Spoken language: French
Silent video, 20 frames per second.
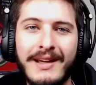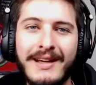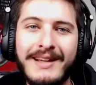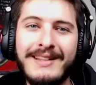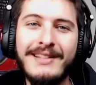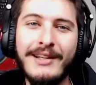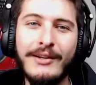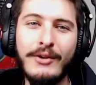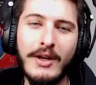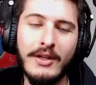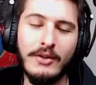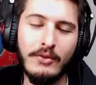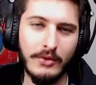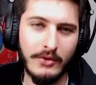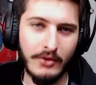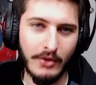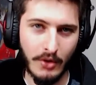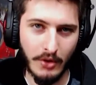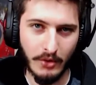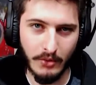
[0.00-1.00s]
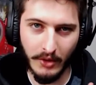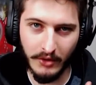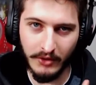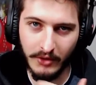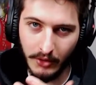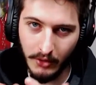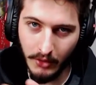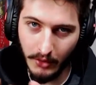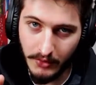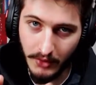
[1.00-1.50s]
Et salut à tous, aujourd'hui on se
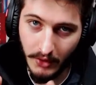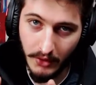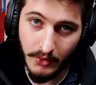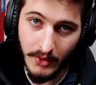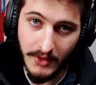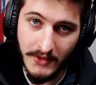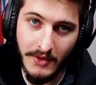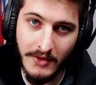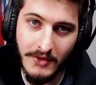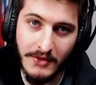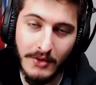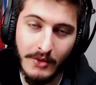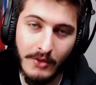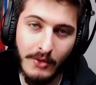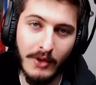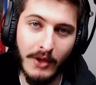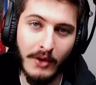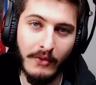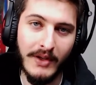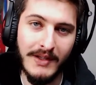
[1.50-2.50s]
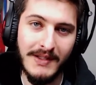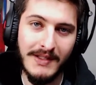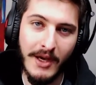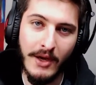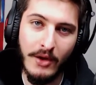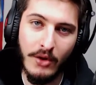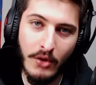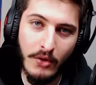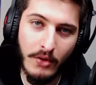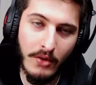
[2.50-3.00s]
retrouve sur 60 secondes, en fait c'est un
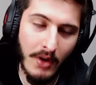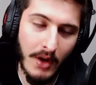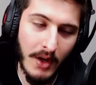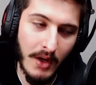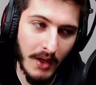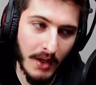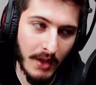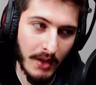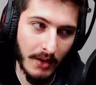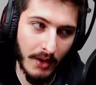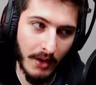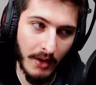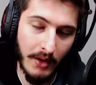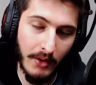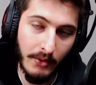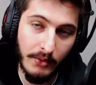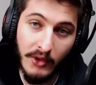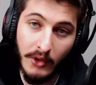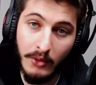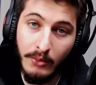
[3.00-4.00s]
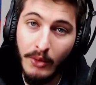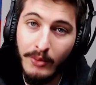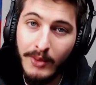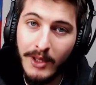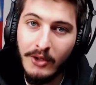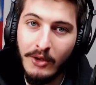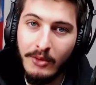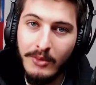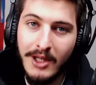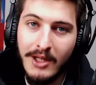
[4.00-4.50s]
jeu euh, où t'as une bombe
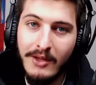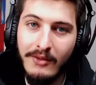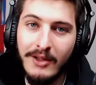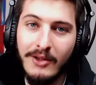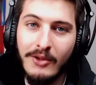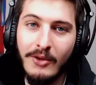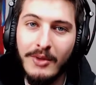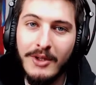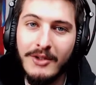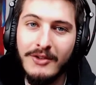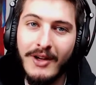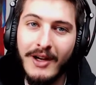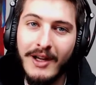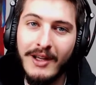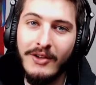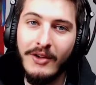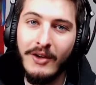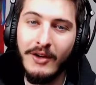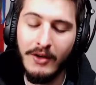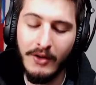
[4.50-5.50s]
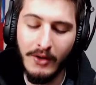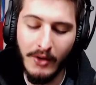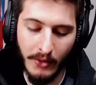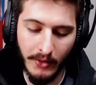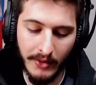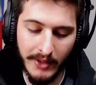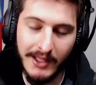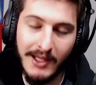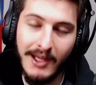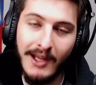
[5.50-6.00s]
atomique qui va te tomber sur la gueule, on
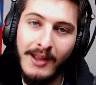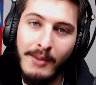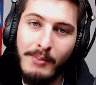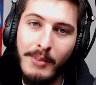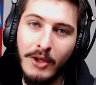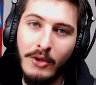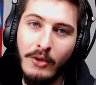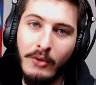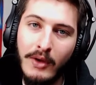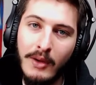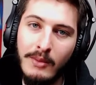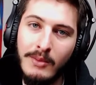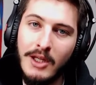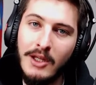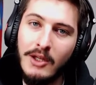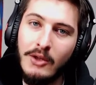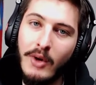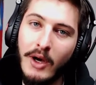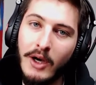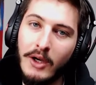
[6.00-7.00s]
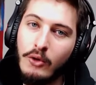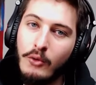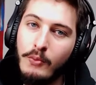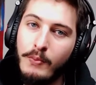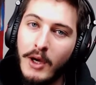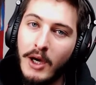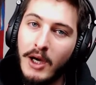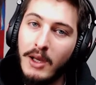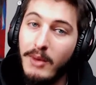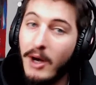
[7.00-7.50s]
incarne un père de famille qui doit
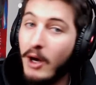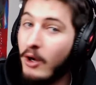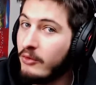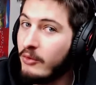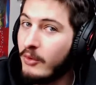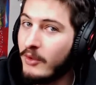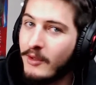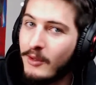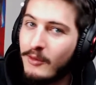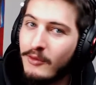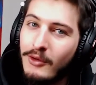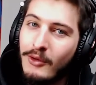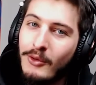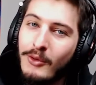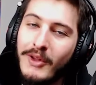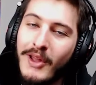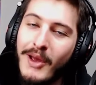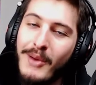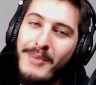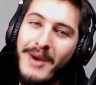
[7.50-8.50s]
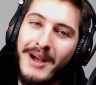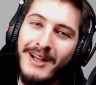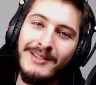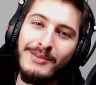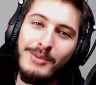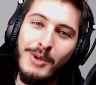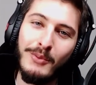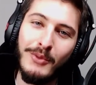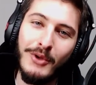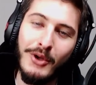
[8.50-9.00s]
récupérer bah, en 60 secondes un
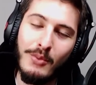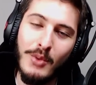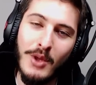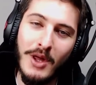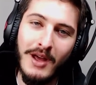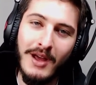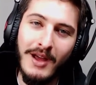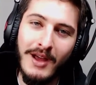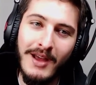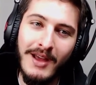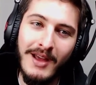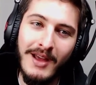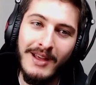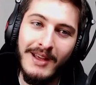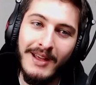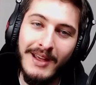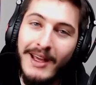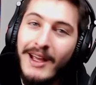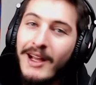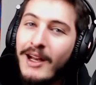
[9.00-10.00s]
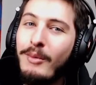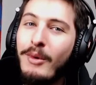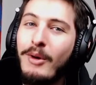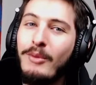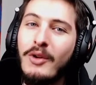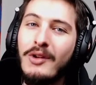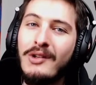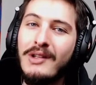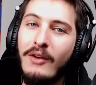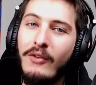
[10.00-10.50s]
maximum d'objets, et les membres
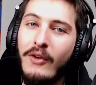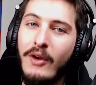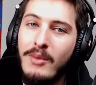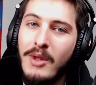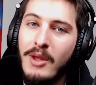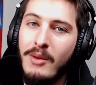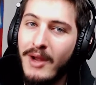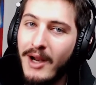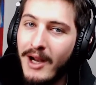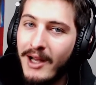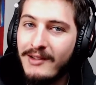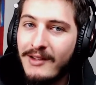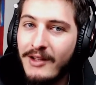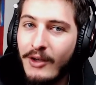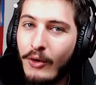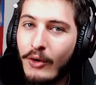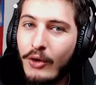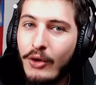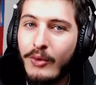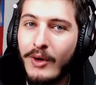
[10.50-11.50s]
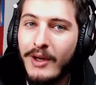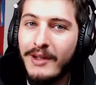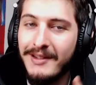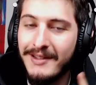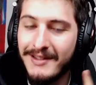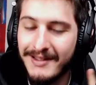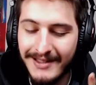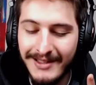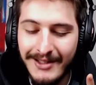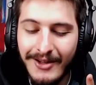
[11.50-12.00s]
de sa famille, mais là c'est au choix, c'est
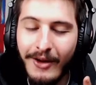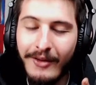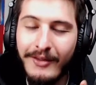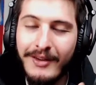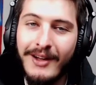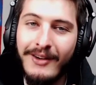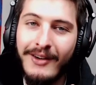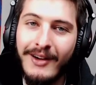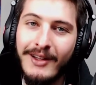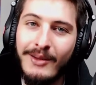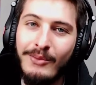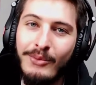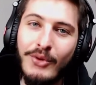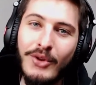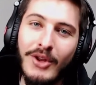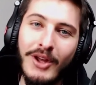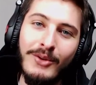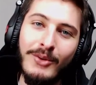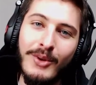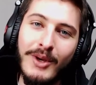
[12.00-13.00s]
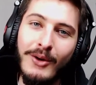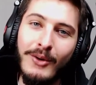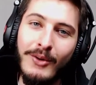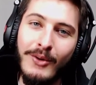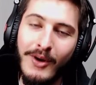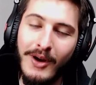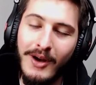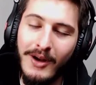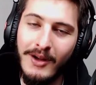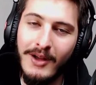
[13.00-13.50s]
si t'as envie d'avoir des bouches à nourrir ou
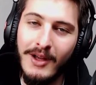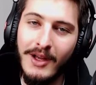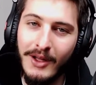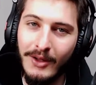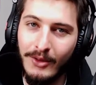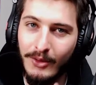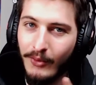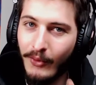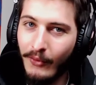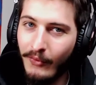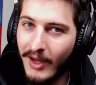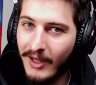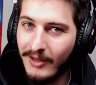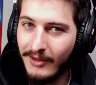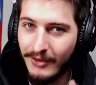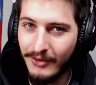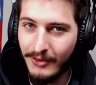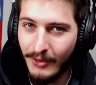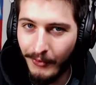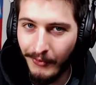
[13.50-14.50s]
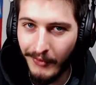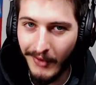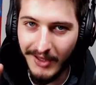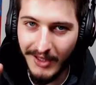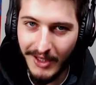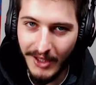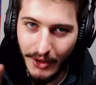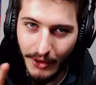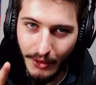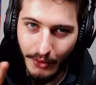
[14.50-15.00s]
quoi. Donc faut faire attention, faire
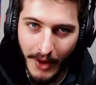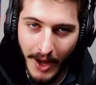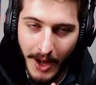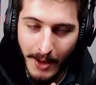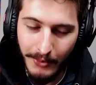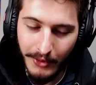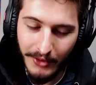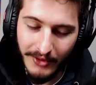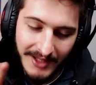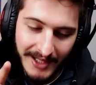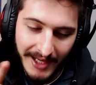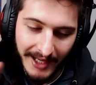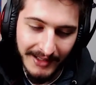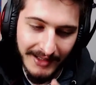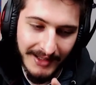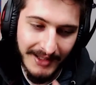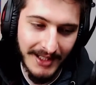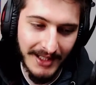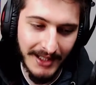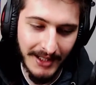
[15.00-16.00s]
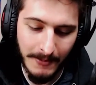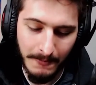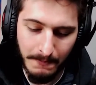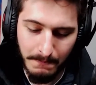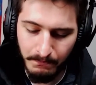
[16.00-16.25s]
des choix un peu tactiques.